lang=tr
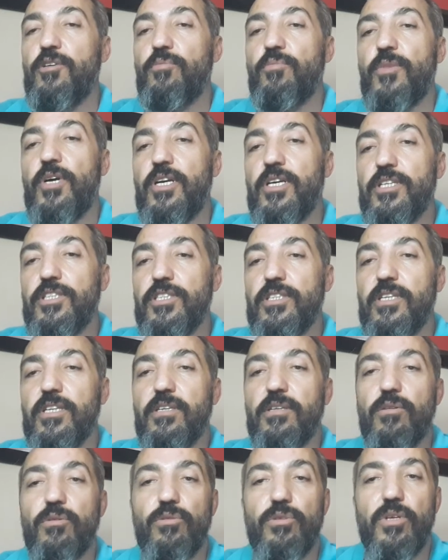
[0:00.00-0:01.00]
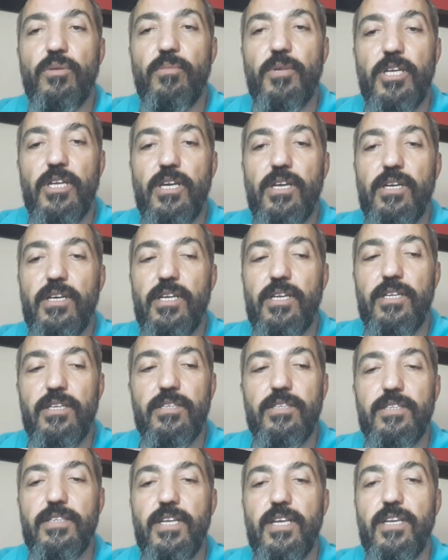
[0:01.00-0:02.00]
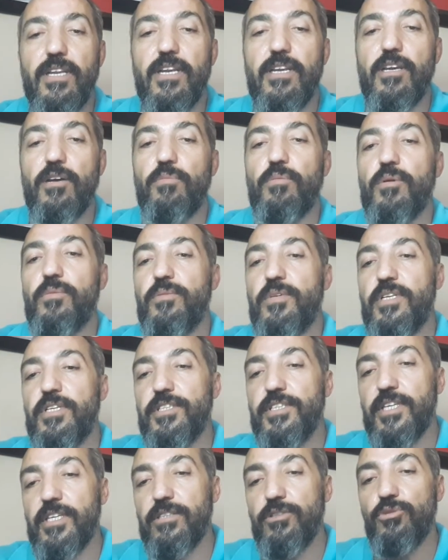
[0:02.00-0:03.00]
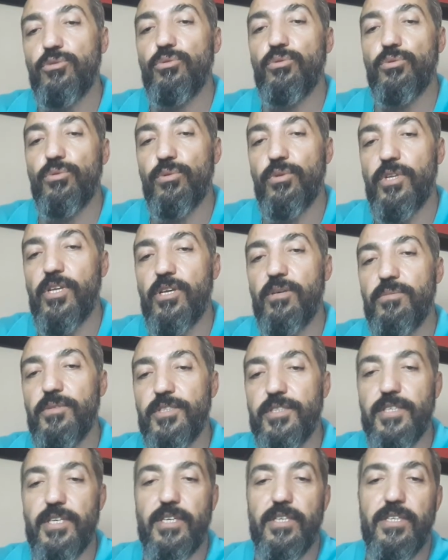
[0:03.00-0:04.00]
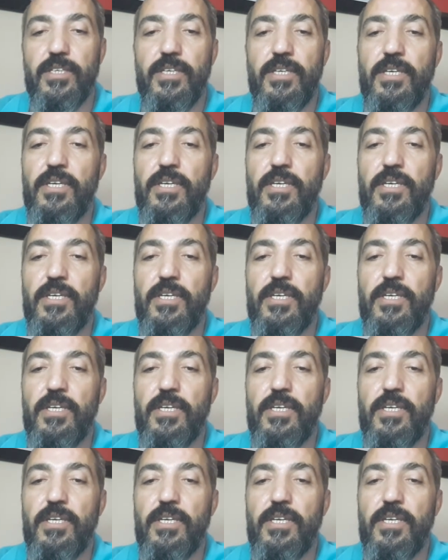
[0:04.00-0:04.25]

maaşlar, ödemelerle ilgili neler yapabileceğini sorgulayabilsek.